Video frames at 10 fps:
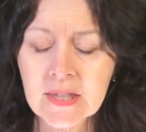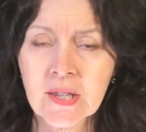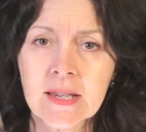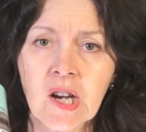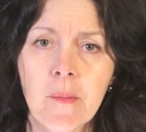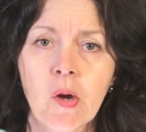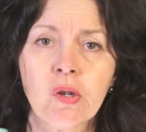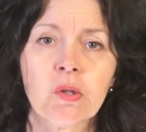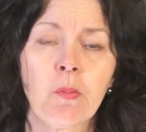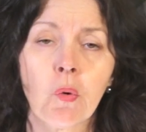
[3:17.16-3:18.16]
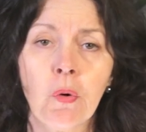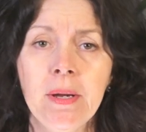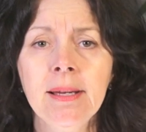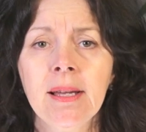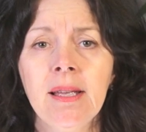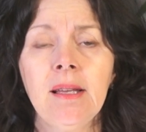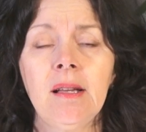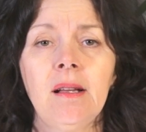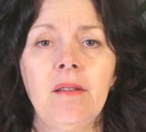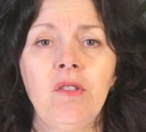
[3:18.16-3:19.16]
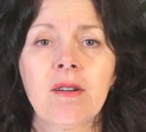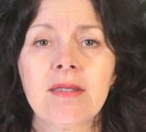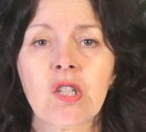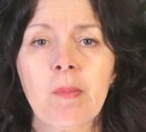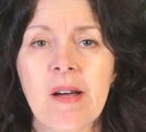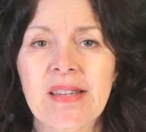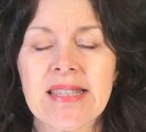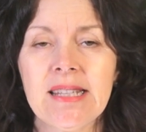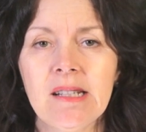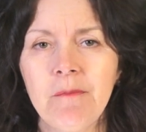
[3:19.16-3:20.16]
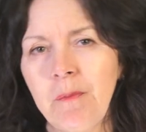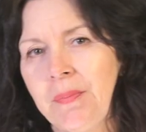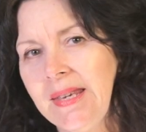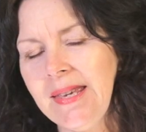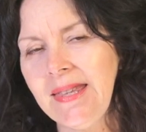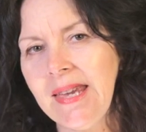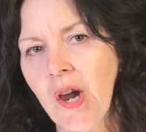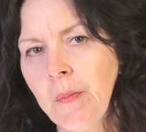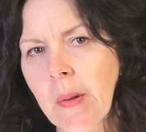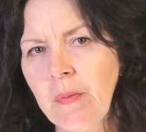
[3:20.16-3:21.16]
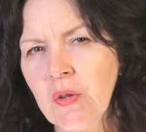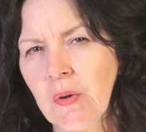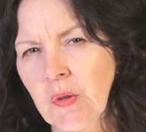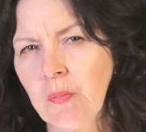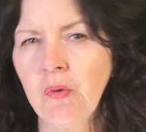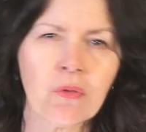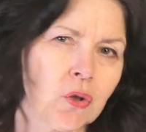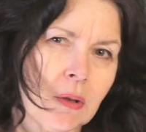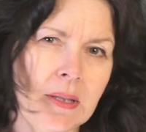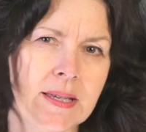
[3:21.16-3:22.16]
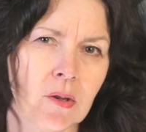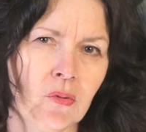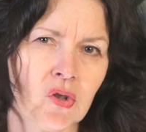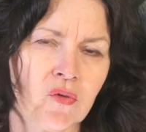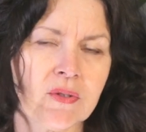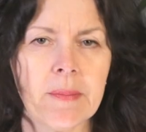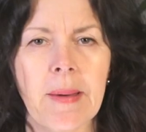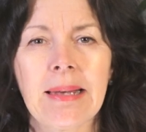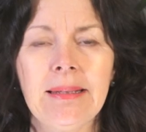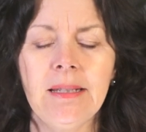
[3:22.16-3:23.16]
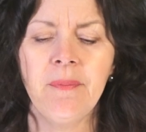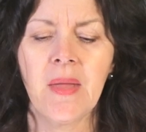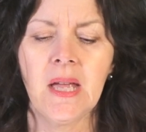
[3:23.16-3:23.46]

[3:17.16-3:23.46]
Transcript: Ça, c'est comme un spray. Donc, c'est super facile. Puis, il est un peu plus waterproof que toutes les autres dont je vous ai parlé.